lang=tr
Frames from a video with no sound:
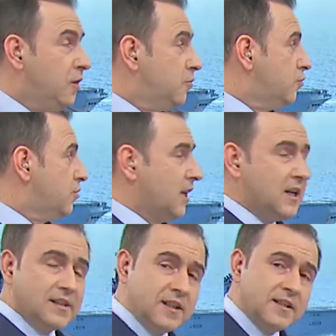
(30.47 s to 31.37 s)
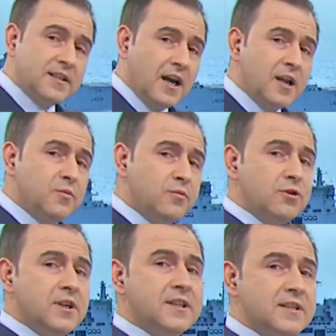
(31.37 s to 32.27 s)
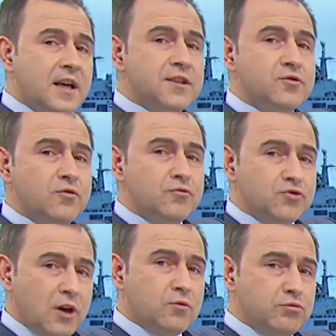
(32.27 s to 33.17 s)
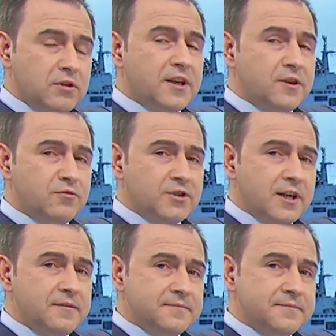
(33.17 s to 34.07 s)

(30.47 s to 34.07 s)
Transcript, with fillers: Bu ülkelerden İsrail bu bölgede sadece o uçağı kullanan ülke.